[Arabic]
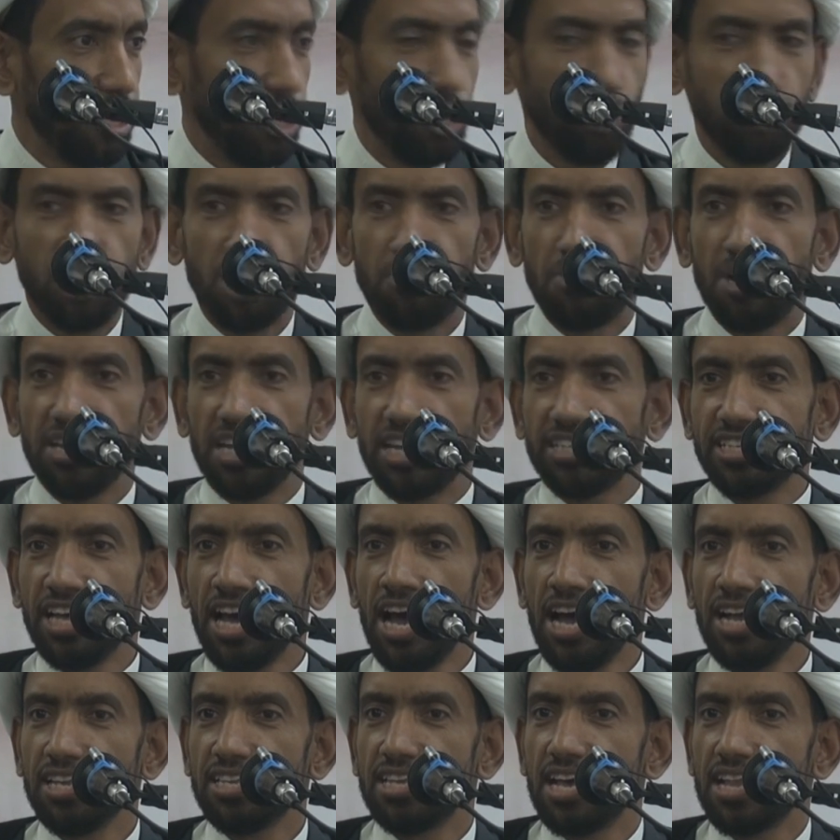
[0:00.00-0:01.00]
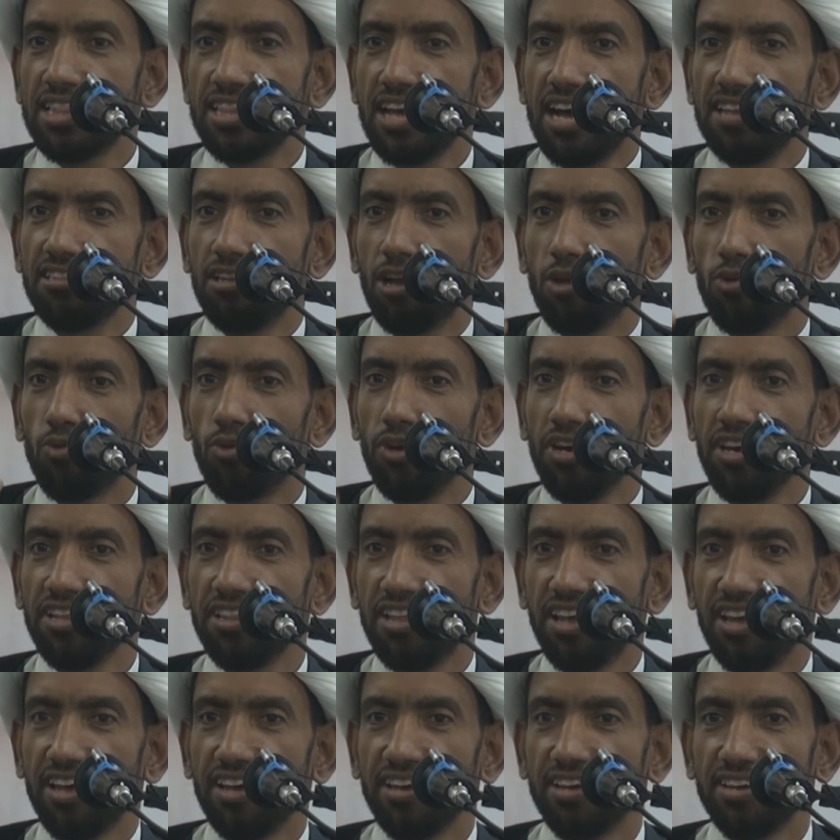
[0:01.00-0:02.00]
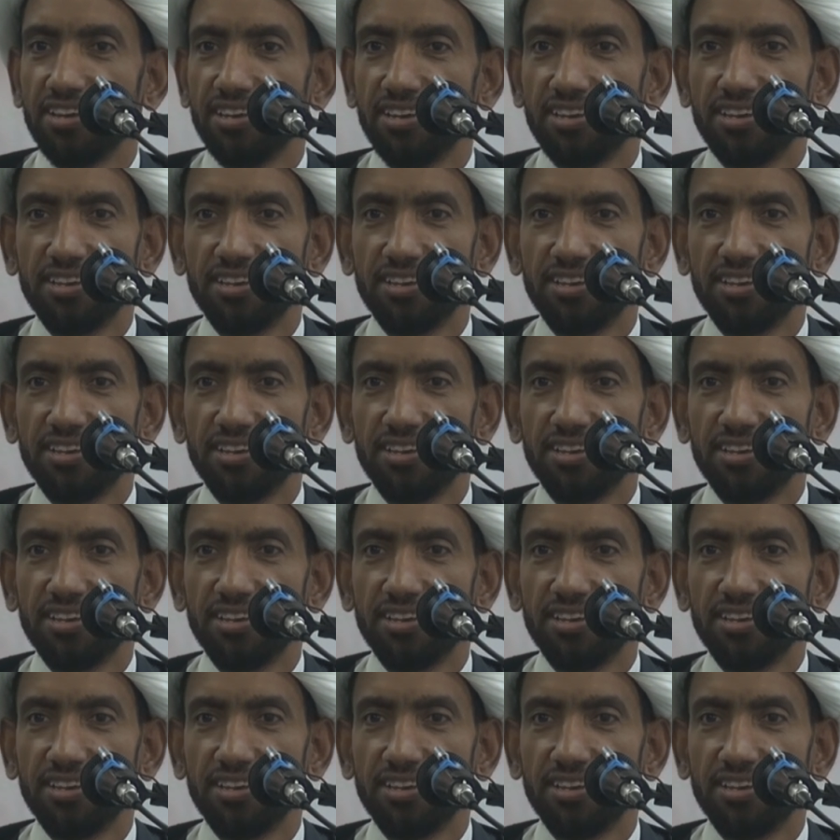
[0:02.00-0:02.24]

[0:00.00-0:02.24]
عندما يتحدث عن الوحدة